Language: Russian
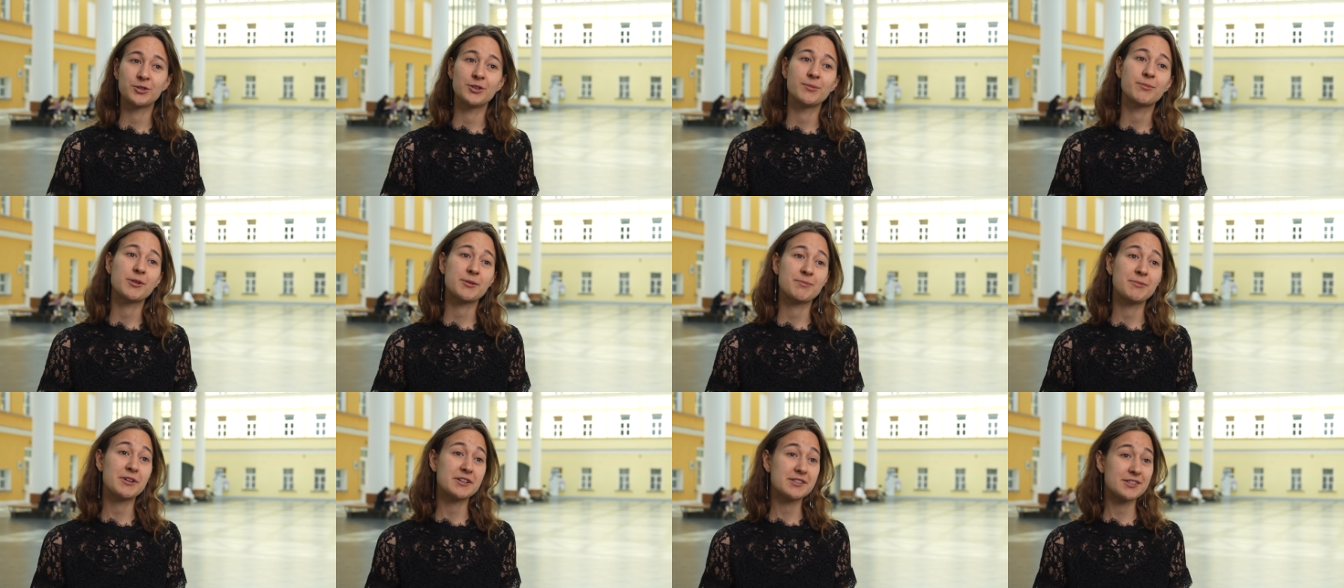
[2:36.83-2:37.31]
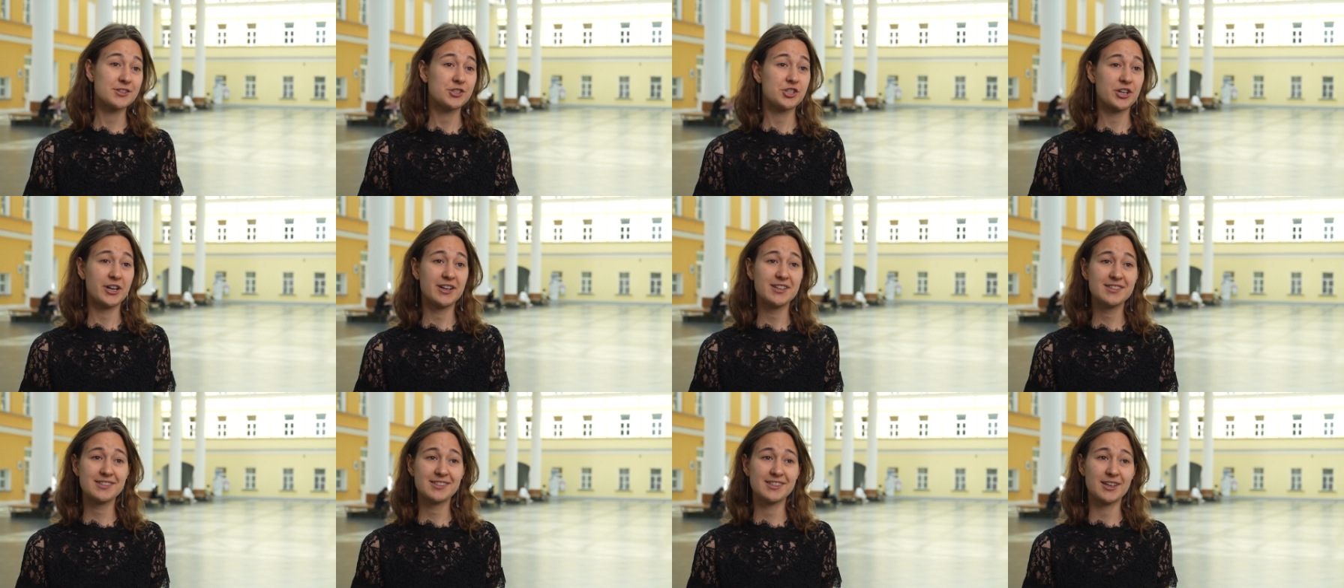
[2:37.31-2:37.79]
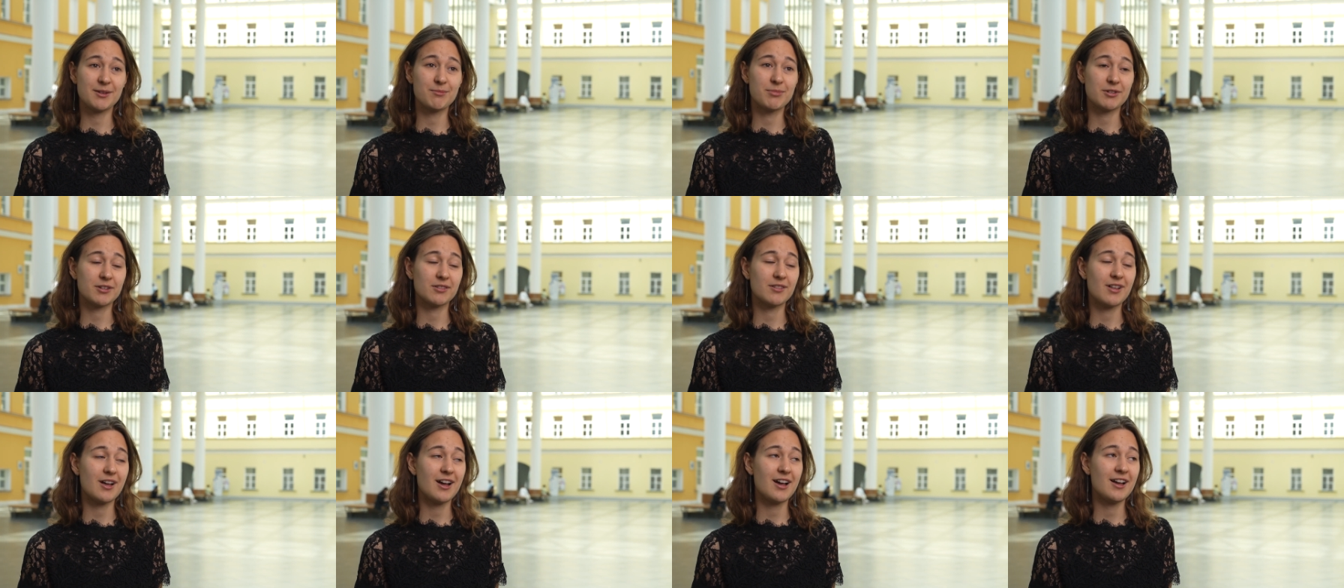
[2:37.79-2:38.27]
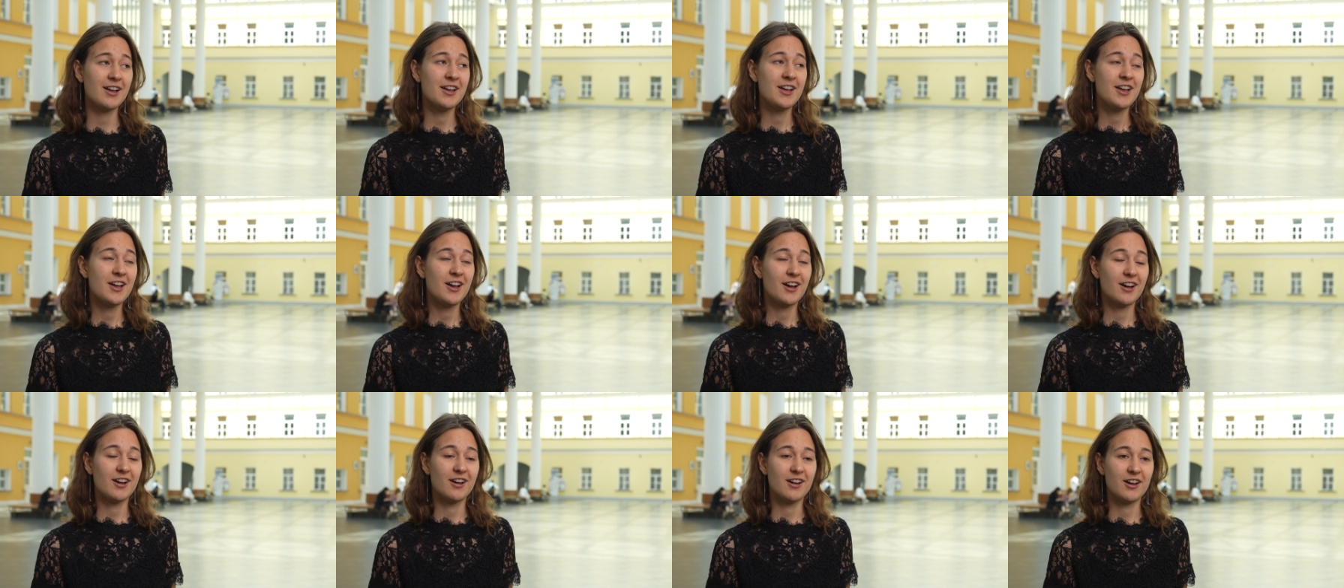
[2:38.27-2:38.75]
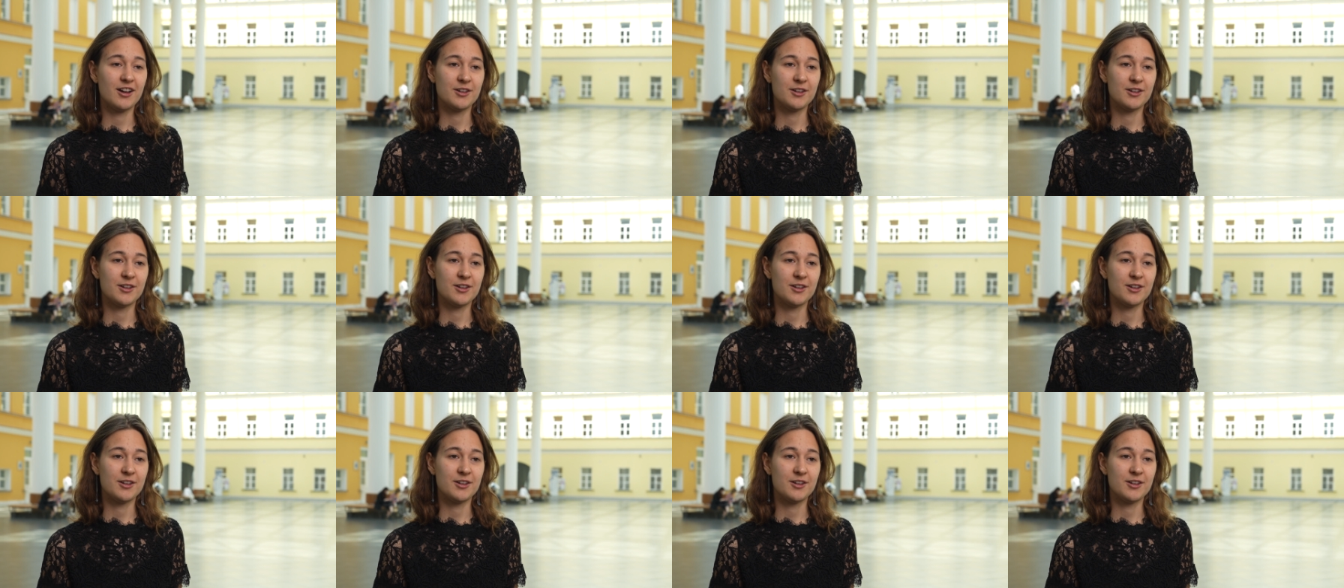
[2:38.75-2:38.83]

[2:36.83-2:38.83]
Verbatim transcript: Например, сейчас я брала э,